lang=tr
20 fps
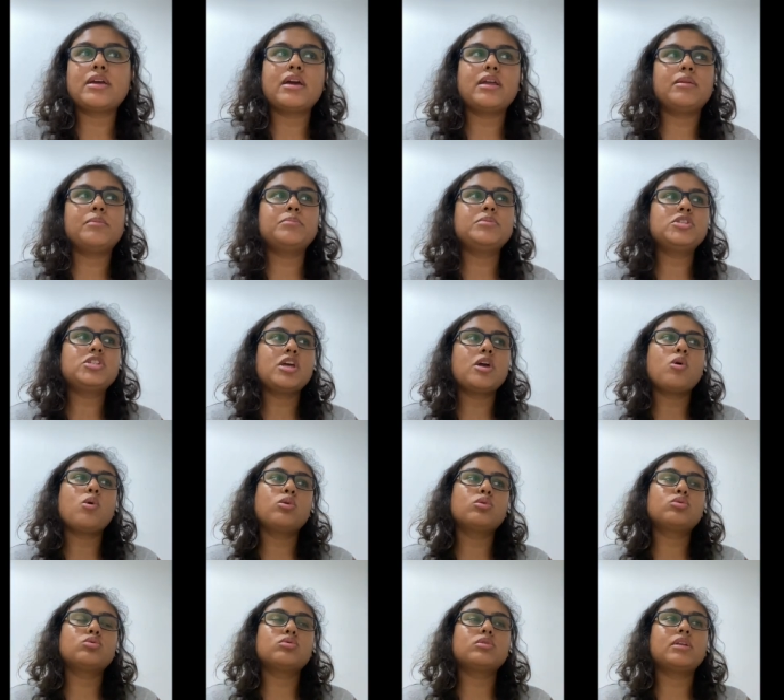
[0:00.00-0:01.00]
Hani bir şey
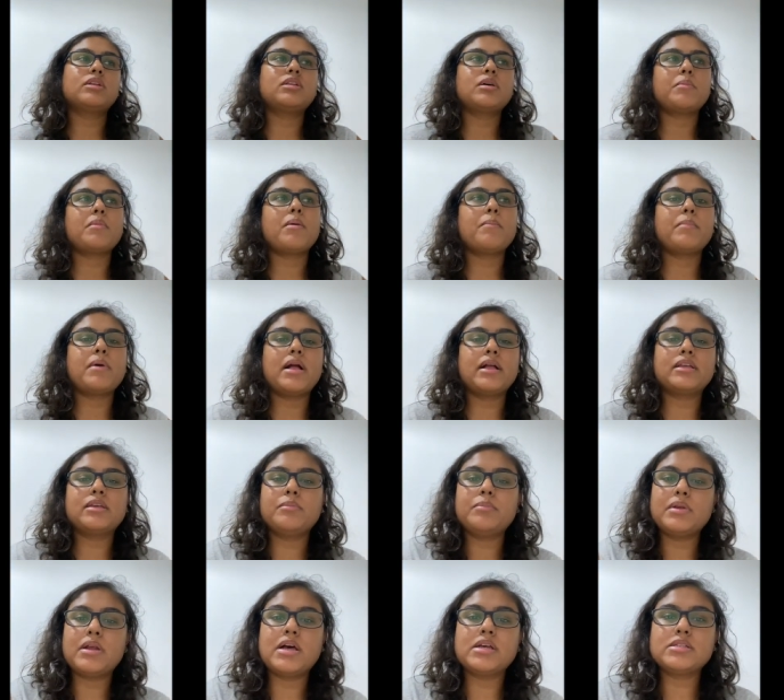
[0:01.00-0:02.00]
olduğunda tamam belki
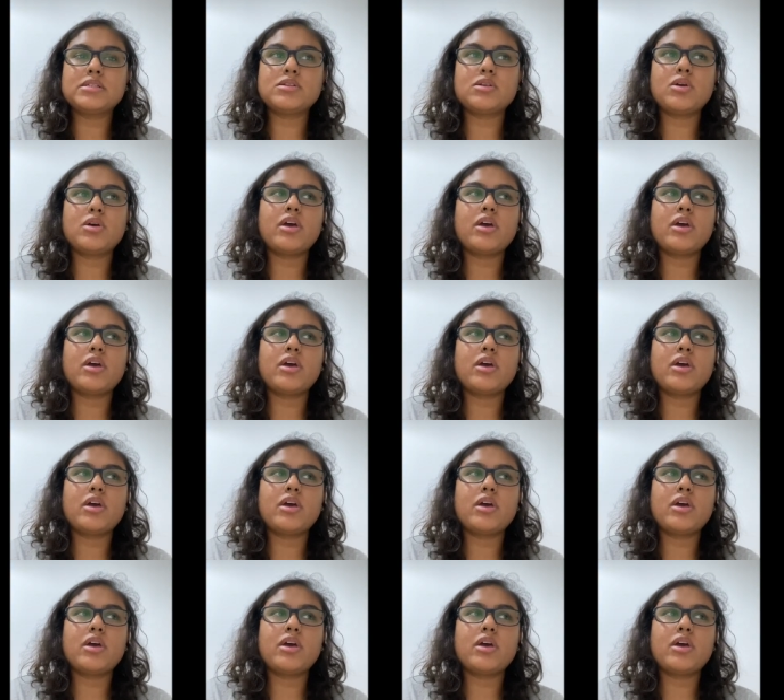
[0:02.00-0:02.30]
biraz